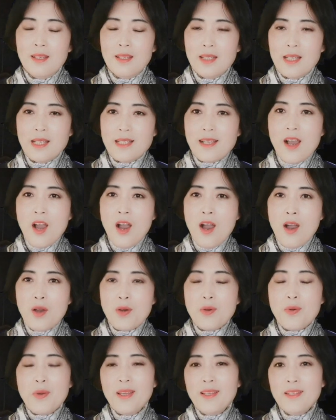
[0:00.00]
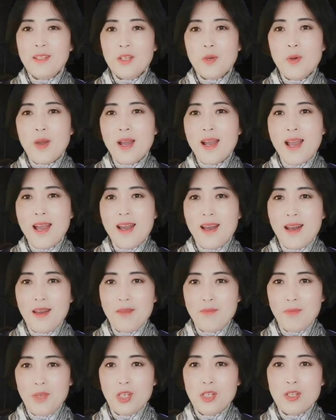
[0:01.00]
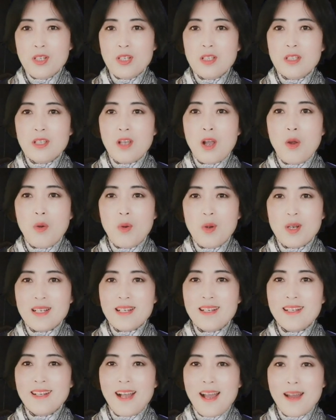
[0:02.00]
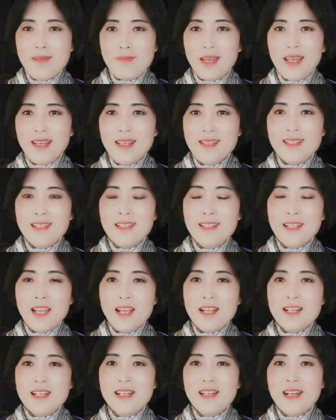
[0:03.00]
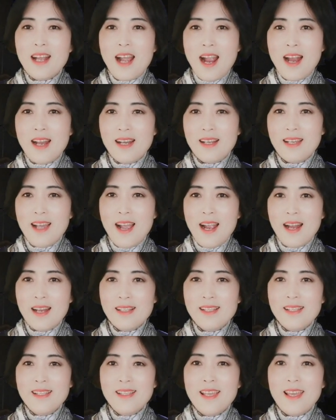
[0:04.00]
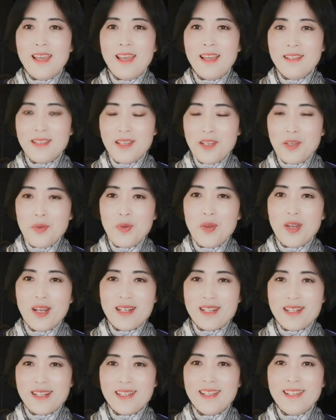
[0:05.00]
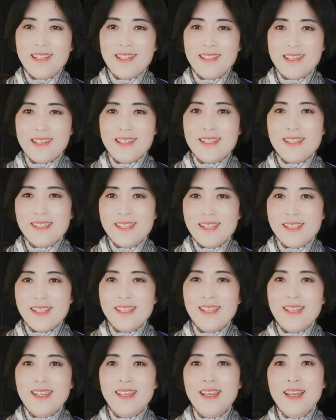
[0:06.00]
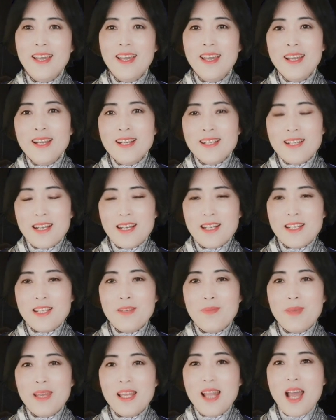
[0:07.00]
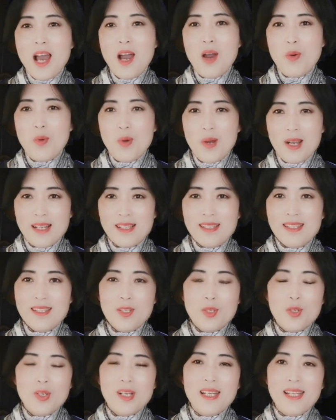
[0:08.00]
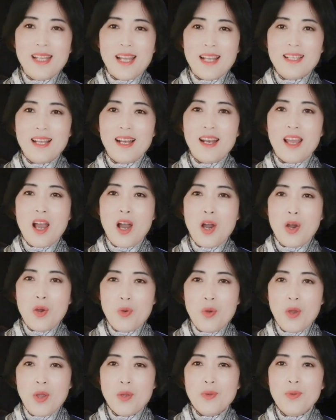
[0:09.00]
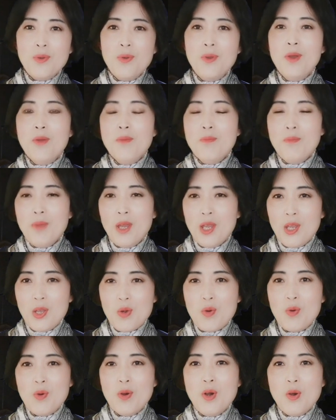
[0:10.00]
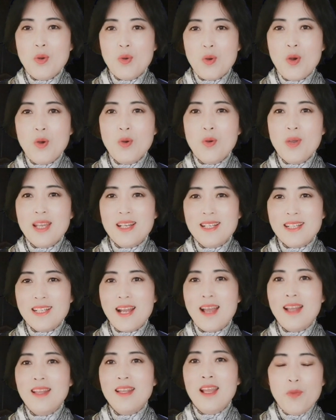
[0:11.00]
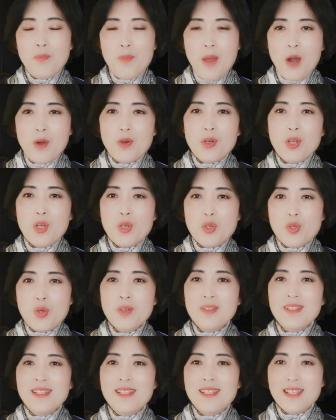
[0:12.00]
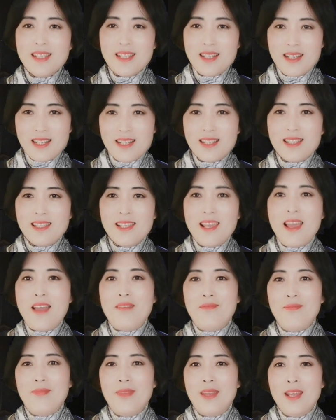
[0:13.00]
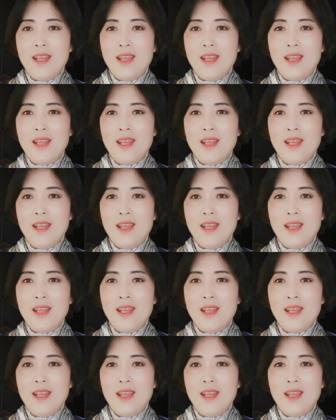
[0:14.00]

大家好，欢迎您观看寒梅视角，我是寒梅。今天是二零二一年一月十一日，星期一。这个视频呢，我继续跟大家聊关于美国国会山暴力冲击事件。